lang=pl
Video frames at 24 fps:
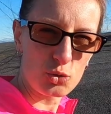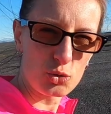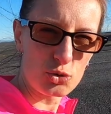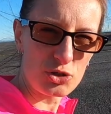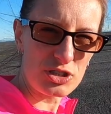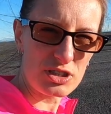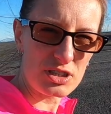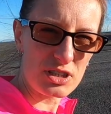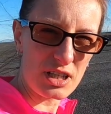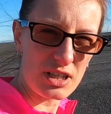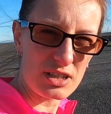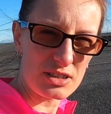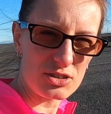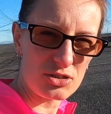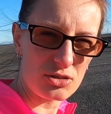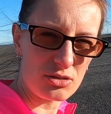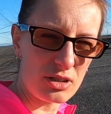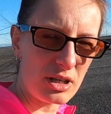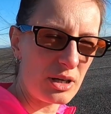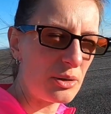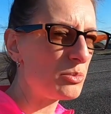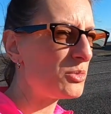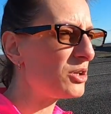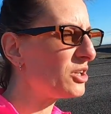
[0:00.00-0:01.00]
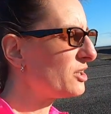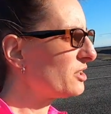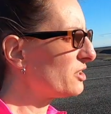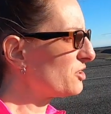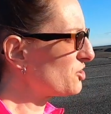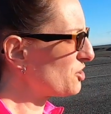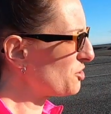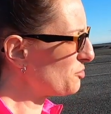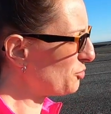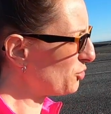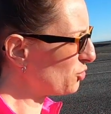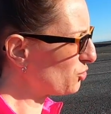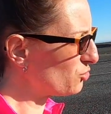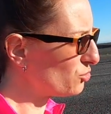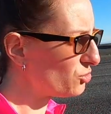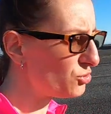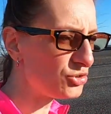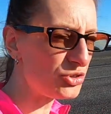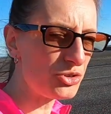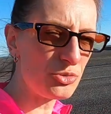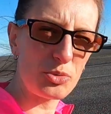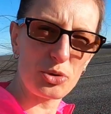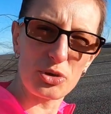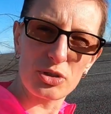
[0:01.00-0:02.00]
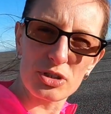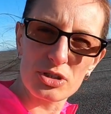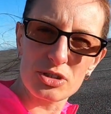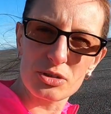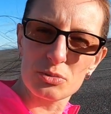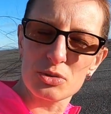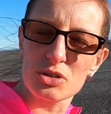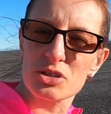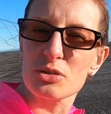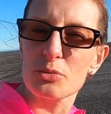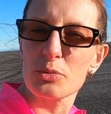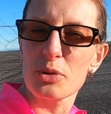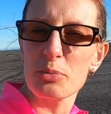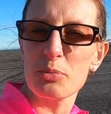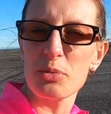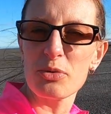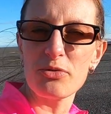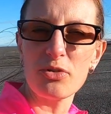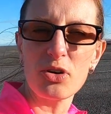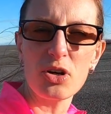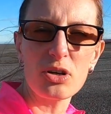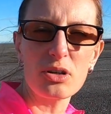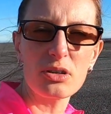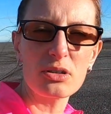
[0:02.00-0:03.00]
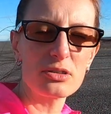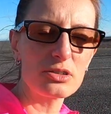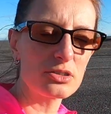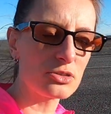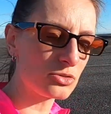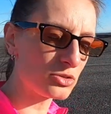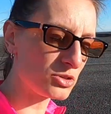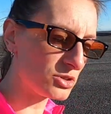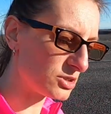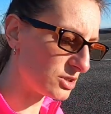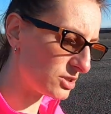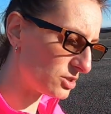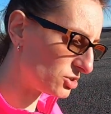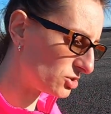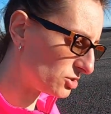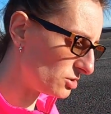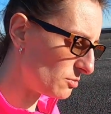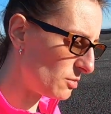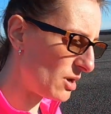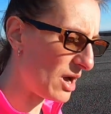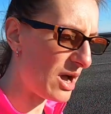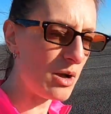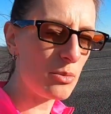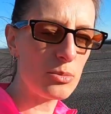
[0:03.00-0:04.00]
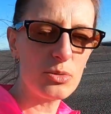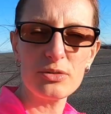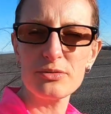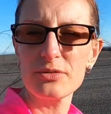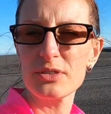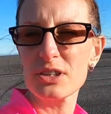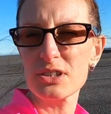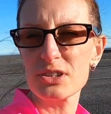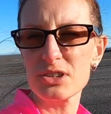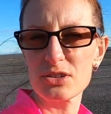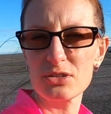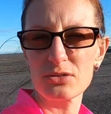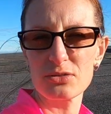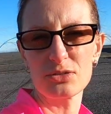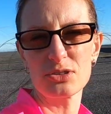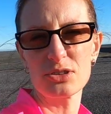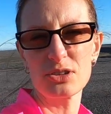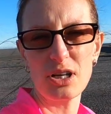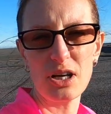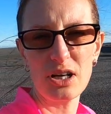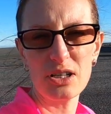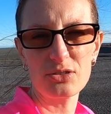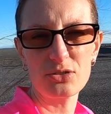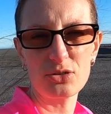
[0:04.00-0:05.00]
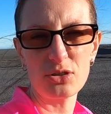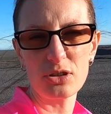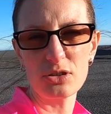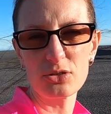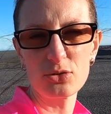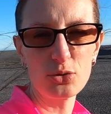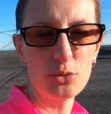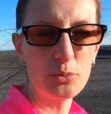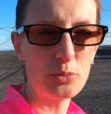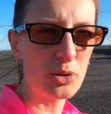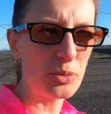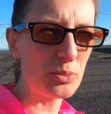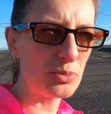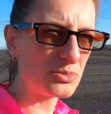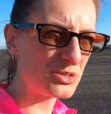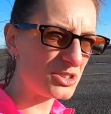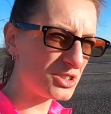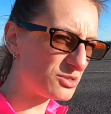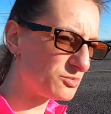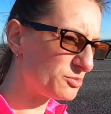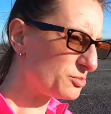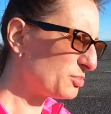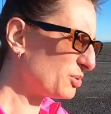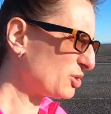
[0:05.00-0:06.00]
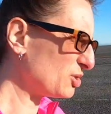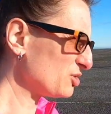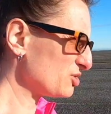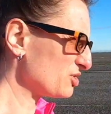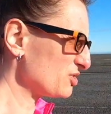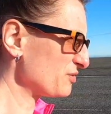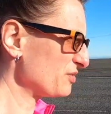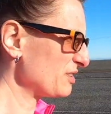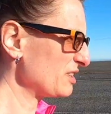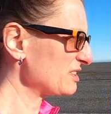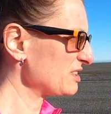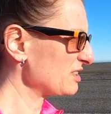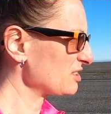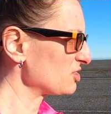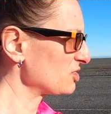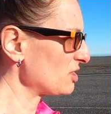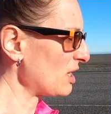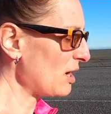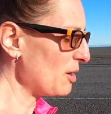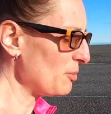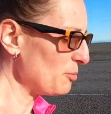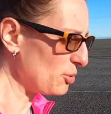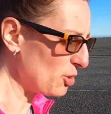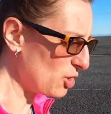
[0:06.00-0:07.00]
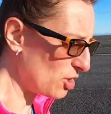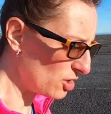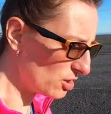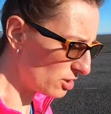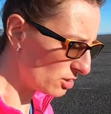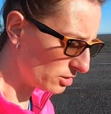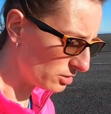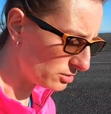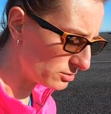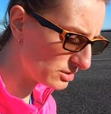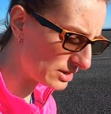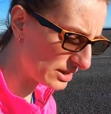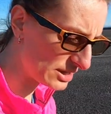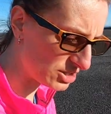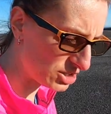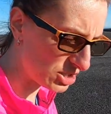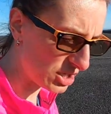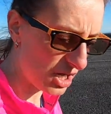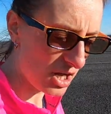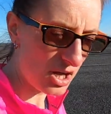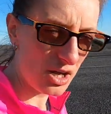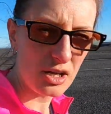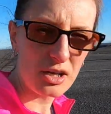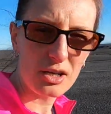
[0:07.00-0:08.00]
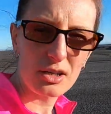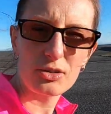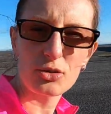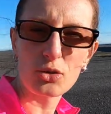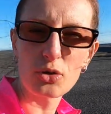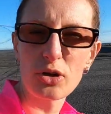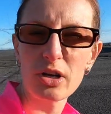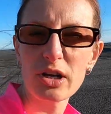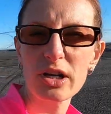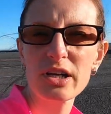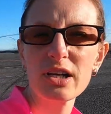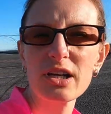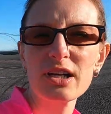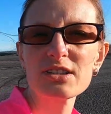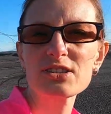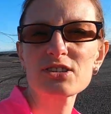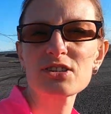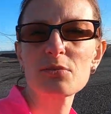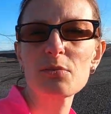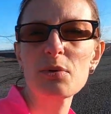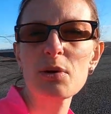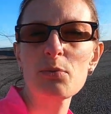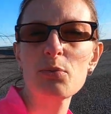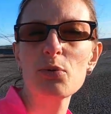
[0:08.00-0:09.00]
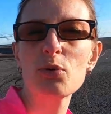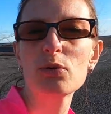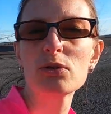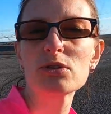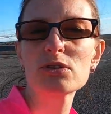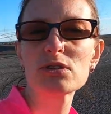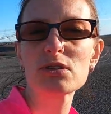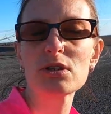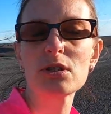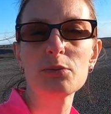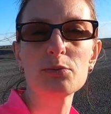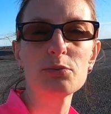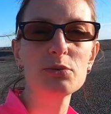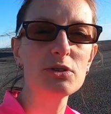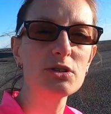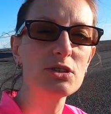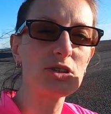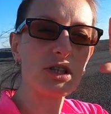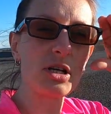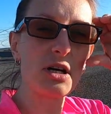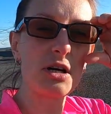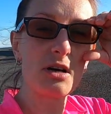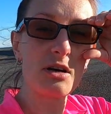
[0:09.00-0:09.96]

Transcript: szósta, co najmniej naszej podróży, bo jedziemy sobie powoli, to się zatrzymamy, wiecie, to trzeba trochę tu po, pozwiedzać, tam pooglądać, do grilla trzeba było zrobić.